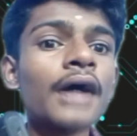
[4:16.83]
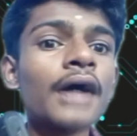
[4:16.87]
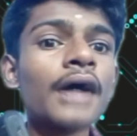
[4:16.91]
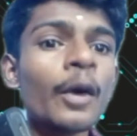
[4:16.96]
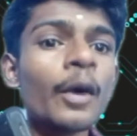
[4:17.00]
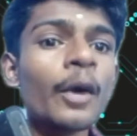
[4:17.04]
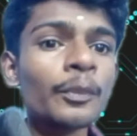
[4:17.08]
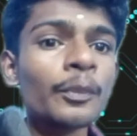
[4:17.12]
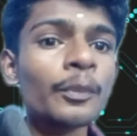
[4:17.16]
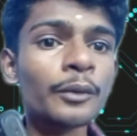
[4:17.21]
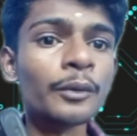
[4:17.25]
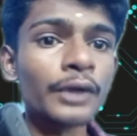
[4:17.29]

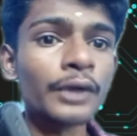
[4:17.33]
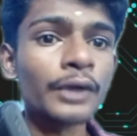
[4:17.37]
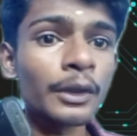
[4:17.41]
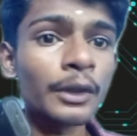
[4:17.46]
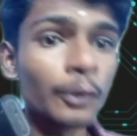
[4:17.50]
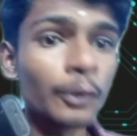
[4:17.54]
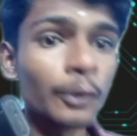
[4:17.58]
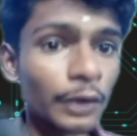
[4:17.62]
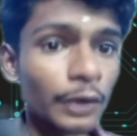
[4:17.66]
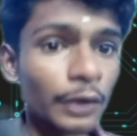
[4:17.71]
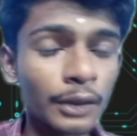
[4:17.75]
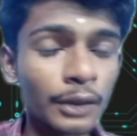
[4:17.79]
அவுட்புட்டில்
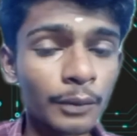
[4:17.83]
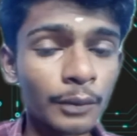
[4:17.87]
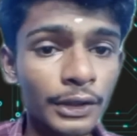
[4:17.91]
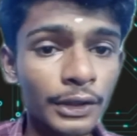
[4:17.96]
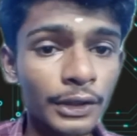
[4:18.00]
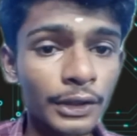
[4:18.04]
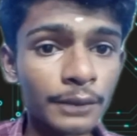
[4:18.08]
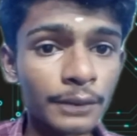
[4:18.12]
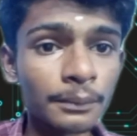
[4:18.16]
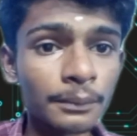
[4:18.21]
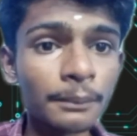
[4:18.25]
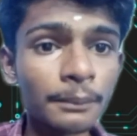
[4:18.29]
கொடுக்க
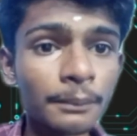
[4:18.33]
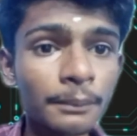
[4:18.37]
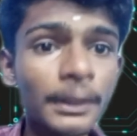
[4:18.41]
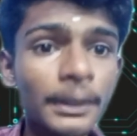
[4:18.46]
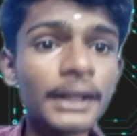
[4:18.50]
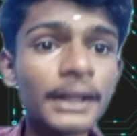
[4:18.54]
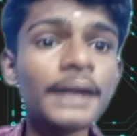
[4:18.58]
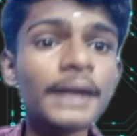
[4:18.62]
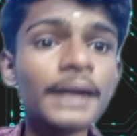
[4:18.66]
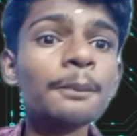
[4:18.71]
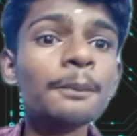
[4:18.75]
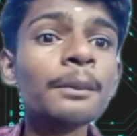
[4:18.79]
முடியும் பட்
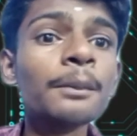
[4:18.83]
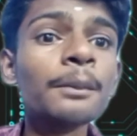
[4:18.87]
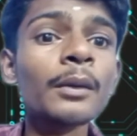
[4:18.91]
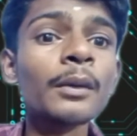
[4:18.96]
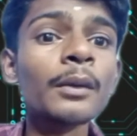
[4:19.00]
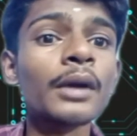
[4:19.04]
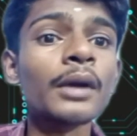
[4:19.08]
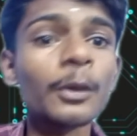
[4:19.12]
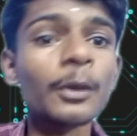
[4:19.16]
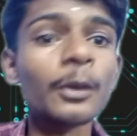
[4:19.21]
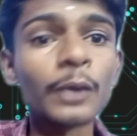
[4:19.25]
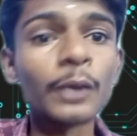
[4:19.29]
இப்போ
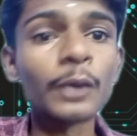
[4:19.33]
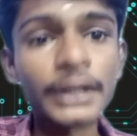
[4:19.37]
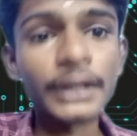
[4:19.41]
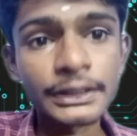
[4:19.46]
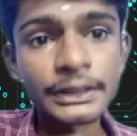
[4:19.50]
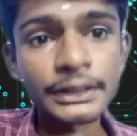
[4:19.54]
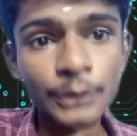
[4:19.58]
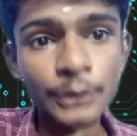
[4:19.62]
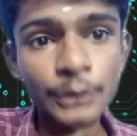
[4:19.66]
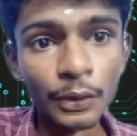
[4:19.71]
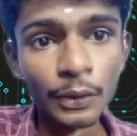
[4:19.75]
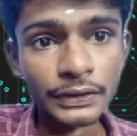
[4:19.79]
வரக்கூடிய
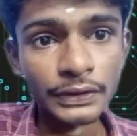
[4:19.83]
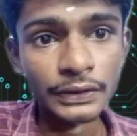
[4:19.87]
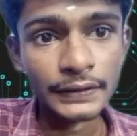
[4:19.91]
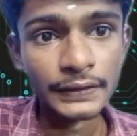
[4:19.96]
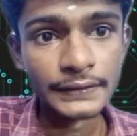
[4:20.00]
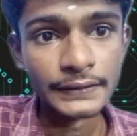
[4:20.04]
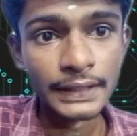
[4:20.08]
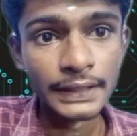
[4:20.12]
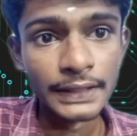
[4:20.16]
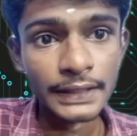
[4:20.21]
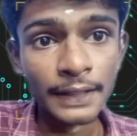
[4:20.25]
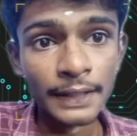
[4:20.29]

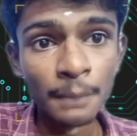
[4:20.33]
சார்ஜர்ஸில்